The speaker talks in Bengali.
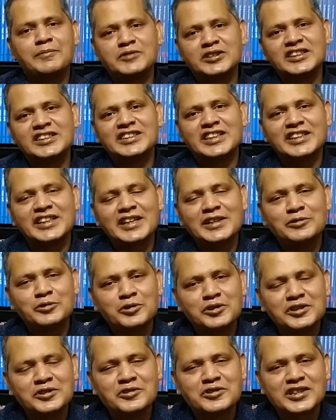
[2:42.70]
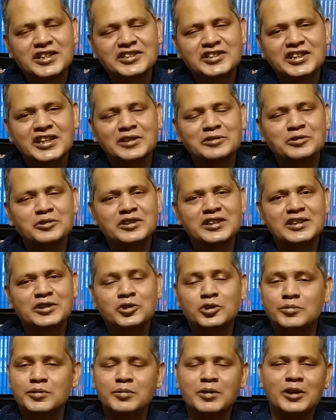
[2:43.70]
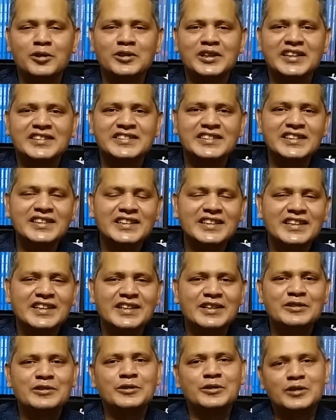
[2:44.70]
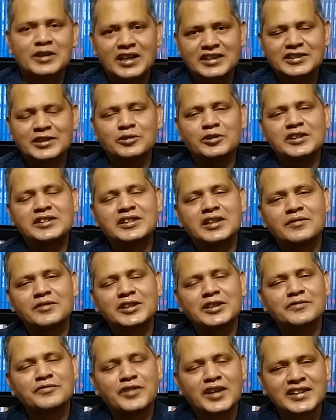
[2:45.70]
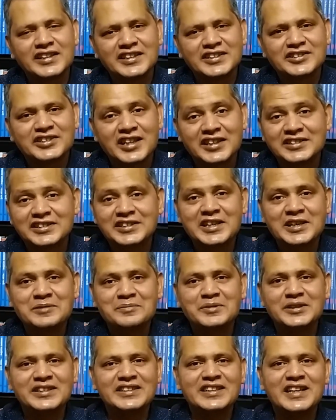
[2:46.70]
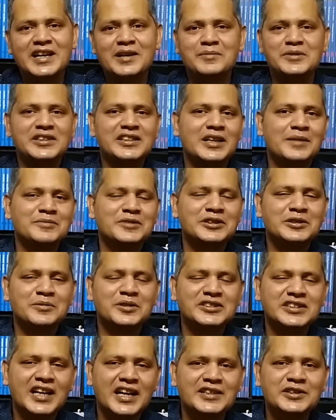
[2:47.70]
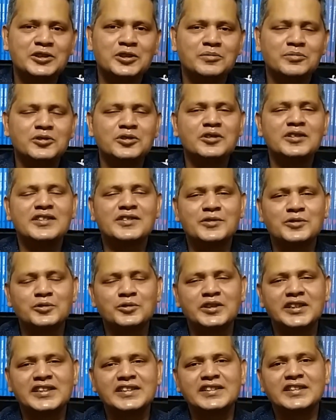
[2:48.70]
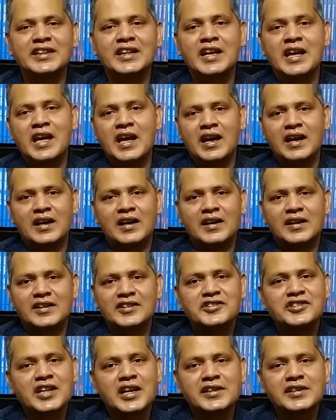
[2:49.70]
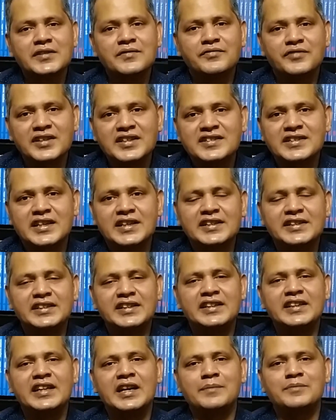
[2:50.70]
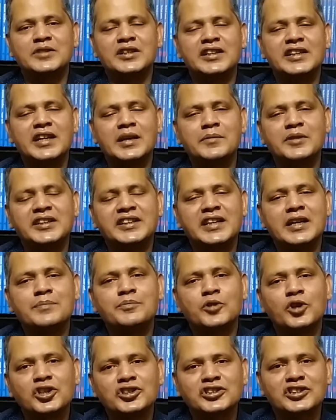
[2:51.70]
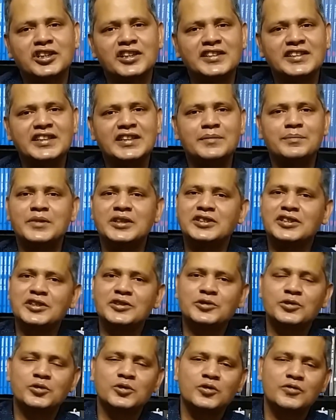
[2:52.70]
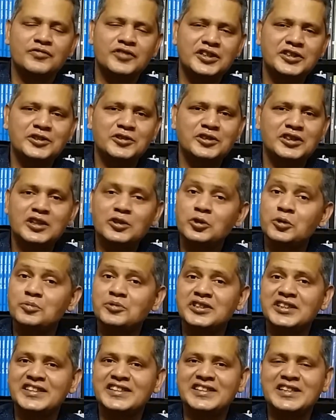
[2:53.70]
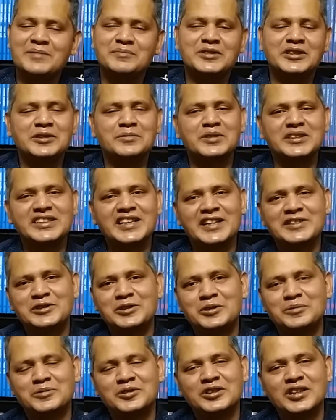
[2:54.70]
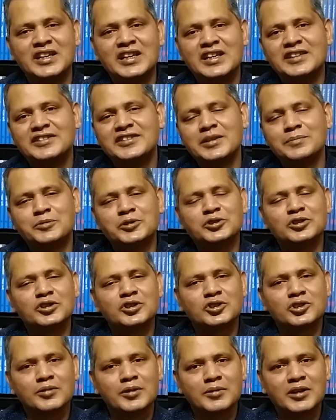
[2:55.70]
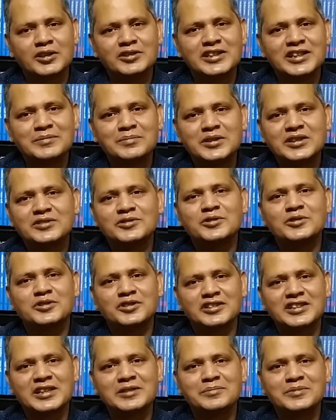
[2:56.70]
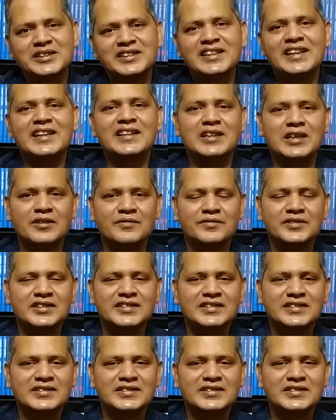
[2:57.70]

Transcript: আপনাদের সাথে এই গুড নিউজটা শেয়ার করে খুবই ভালো লাগছে তো আশা করি ট্রাভেল অ্যান্ড ফানের সাথে থাকবেন আমি আপনাদের মাঝে হাজির হব স্টুডেন্ট স্টাডি ভিসা নিয়ে আপনার আমেরিকায় পড়াশোনা নিয়ে বেশ কিছু ভিডিও নিয়ে খুব শীঘ্রই আপনাদের মাঝে হাজির হব সে পর্যন্ত সবাই ভালো থাকবেন সুস্থ থাকবেন আল্লাহ হাফেজ